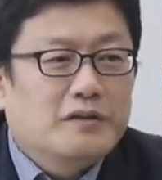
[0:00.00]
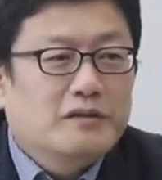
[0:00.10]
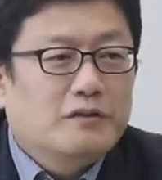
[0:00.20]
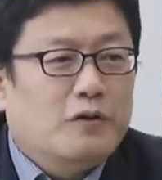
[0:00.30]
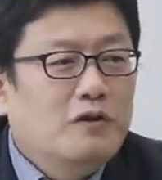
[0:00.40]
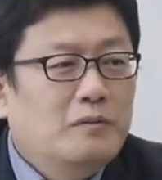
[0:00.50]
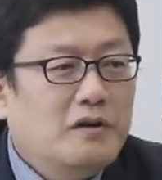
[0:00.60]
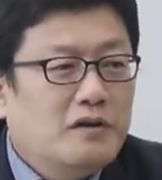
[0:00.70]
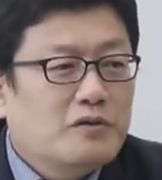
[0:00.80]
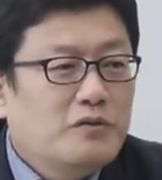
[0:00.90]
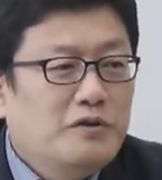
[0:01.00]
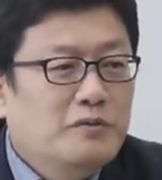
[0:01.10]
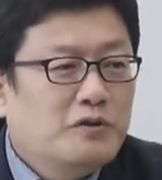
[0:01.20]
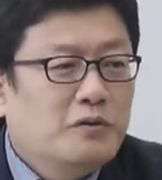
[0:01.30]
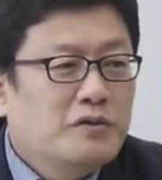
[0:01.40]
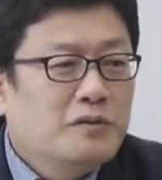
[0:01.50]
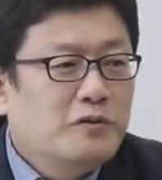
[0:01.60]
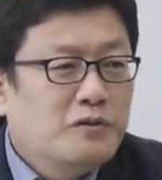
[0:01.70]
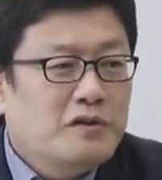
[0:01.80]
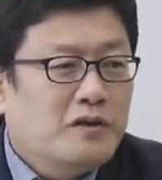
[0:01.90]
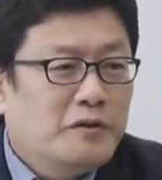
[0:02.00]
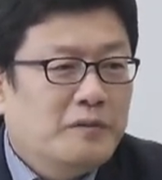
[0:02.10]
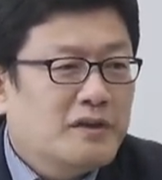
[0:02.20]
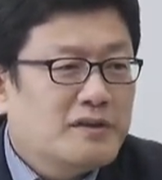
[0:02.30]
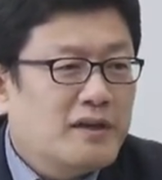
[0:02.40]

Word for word: 그래서 얼마나 조심스러운지 모르실 겁니다.